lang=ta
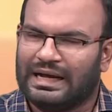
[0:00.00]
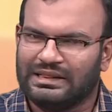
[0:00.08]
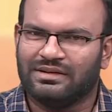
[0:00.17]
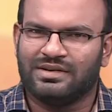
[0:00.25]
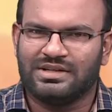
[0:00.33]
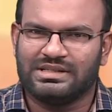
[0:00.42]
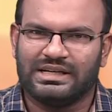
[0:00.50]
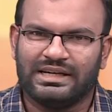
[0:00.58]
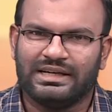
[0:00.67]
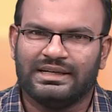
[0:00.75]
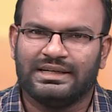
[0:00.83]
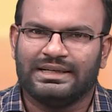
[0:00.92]
அந்த வரிசையில்
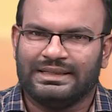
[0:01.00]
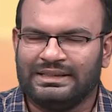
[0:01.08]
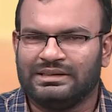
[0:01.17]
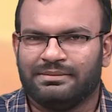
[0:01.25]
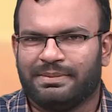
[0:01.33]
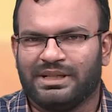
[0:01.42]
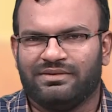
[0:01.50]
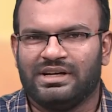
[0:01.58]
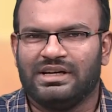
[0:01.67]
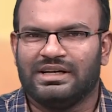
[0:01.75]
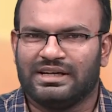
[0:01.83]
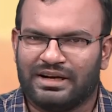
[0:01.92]
இந்த
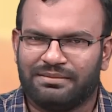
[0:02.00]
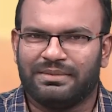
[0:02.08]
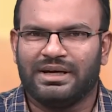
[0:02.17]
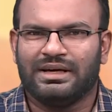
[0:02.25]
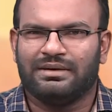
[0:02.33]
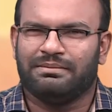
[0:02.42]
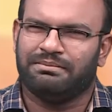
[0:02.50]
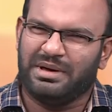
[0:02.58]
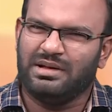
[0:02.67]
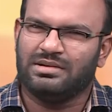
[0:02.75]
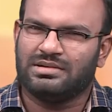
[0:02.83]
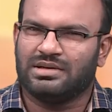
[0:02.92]
பதிவில் நம்ம
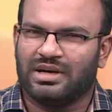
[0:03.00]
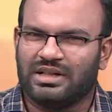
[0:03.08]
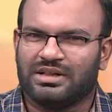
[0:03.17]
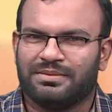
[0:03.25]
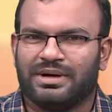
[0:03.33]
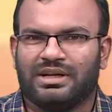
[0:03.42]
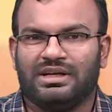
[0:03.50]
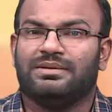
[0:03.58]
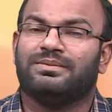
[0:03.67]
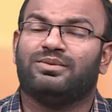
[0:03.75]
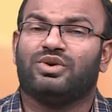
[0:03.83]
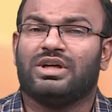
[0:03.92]
மெயின்ஸுக்கு ஏற்ற மாதிரி
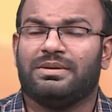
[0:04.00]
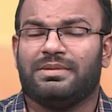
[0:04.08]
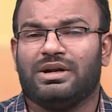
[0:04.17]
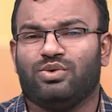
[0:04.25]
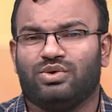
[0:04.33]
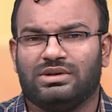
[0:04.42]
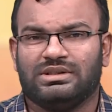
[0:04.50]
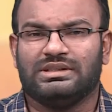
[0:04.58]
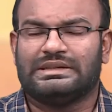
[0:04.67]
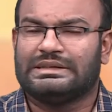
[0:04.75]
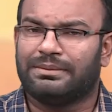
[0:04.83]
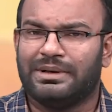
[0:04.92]
முக்கியமான ஒரு
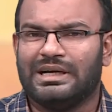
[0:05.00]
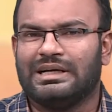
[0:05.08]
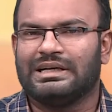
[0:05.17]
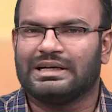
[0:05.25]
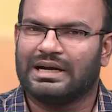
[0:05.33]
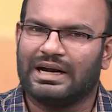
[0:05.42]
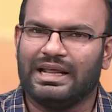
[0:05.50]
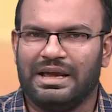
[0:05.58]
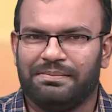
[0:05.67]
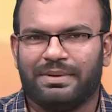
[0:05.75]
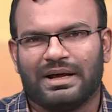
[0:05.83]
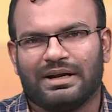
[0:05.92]
தமிழர் கலையை
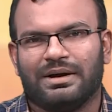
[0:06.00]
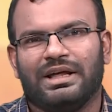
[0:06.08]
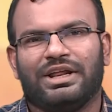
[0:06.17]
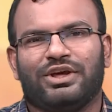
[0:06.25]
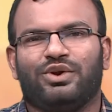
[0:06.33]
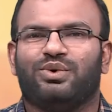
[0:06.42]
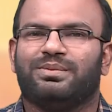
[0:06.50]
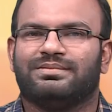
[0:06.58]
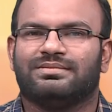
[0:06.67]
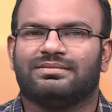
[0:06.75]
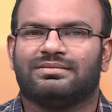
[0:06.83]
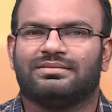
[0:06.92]
பார்க்க இருக்கிறோம்
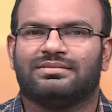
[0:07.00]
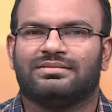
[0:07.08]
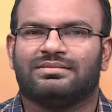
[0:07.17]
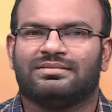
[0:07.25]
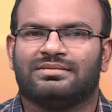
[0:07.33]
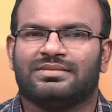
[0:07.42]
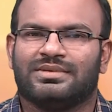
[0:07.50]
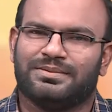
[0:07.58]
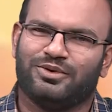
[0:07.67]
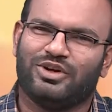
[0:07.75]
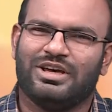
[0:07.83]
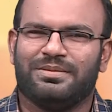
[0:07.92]

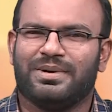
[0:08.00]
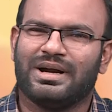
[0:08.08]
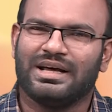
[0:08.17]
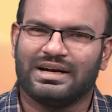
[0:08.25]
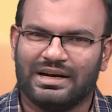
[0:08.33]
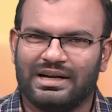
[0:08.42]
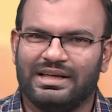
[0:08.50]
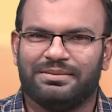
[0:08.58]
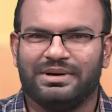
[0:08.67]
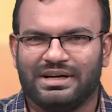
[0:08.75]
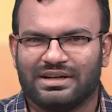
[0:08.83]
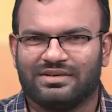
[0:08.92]
முக்கியமான கலை
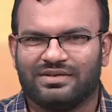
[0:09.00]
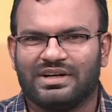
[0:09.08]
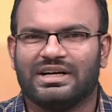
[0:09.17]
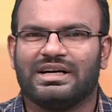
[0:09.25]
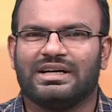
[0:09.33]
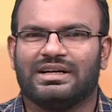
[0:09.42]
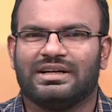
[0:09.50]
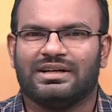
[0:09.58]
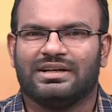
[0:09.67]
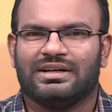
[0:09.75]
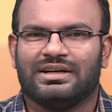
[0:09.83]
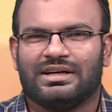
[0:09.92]
அப்படின்றத விட
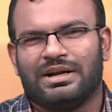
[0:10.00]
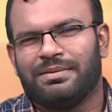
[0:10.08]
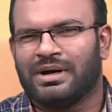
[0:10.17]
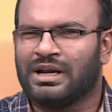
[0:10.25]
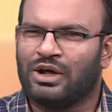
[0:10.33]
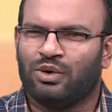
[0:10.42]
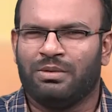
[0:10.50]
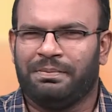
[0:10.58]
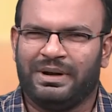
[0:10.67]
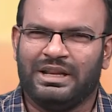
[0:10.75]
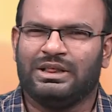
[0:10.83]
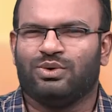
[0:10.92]
நமக்கெல்லாம் ரொம்ப
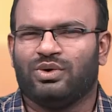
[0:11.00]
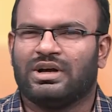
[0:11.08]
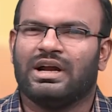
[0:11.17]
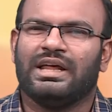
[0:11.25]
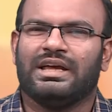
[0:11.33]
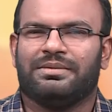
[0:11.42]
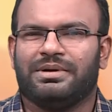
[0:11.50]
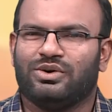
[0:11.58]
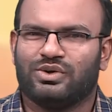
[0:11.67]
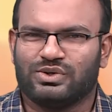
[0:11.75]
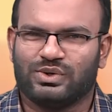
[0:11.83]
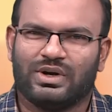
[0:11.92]
பிடித்த ஒரு கலை அப்படின்னு
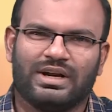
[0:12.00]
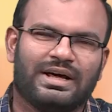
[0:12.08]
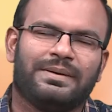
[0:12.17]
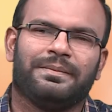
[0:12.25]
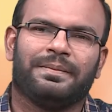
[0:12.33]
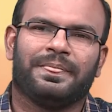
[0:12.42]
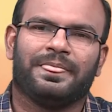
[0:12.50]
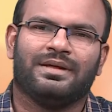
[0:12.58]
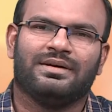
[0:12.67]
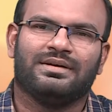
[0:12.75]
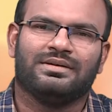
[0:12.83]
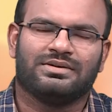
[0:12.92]
கூட சொல்லலாம்
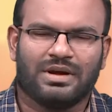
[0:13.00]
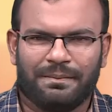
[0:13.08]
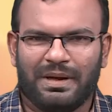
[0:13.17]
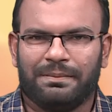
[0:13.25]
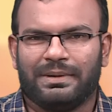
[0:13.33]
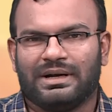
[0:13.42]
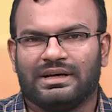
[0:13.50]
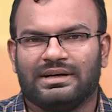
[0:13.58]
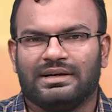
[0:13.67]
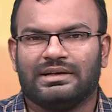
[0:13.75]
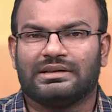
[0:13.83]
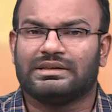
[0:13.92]
ஸோ அப்பேற்பட்ட
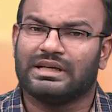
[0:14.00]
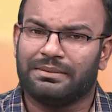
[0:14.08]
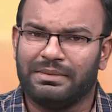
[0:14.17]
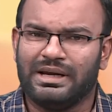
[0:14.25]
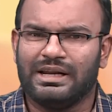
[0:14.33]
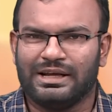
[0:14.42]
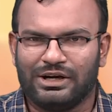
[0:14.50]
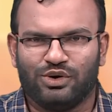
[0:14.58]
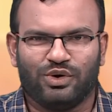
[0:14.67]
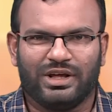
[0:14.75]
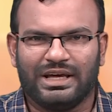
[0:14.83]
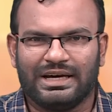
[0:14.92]

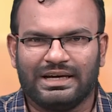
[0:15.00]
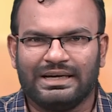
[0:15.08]
தமிழரனுடைய